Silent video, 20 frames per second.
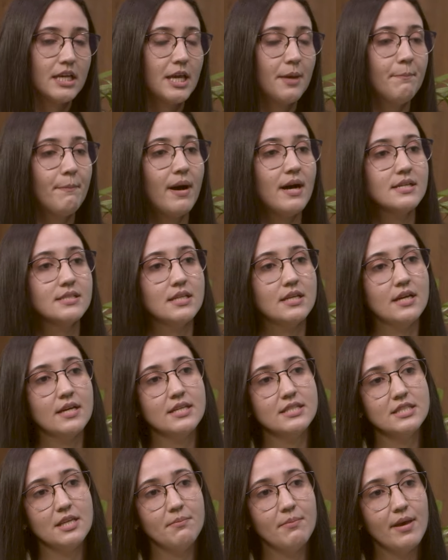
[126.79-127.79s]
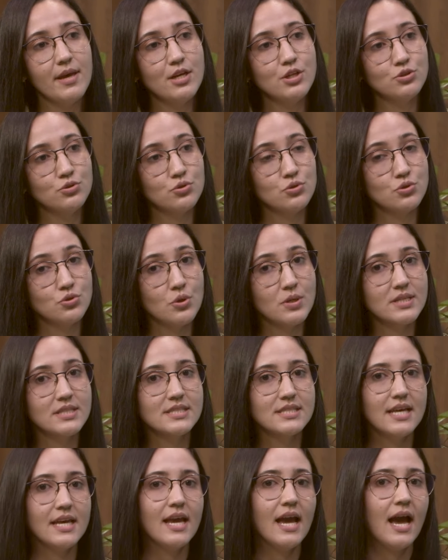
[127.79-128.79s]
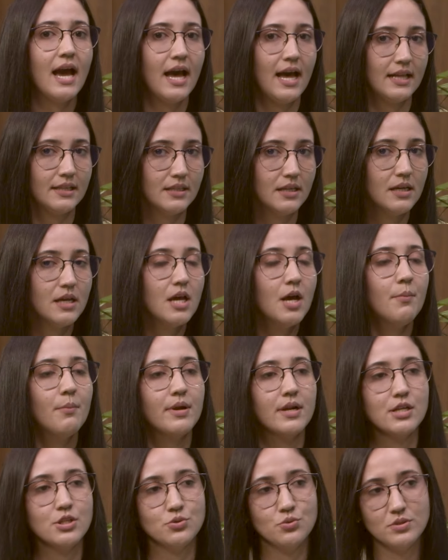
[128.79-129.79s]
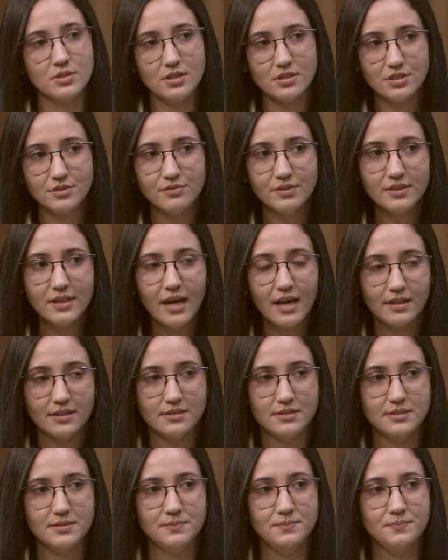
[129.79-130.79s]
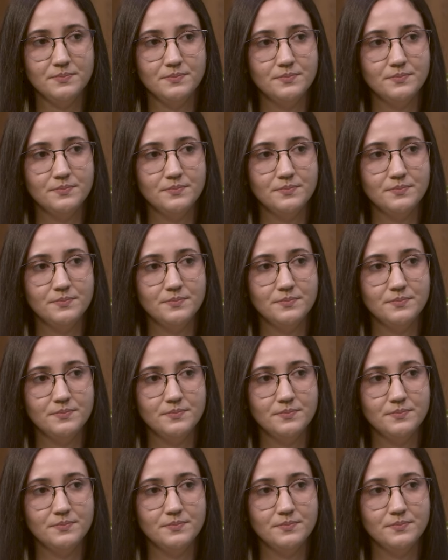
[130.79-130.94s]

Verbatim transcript: que passa a receber instruções erradas para suas atividades.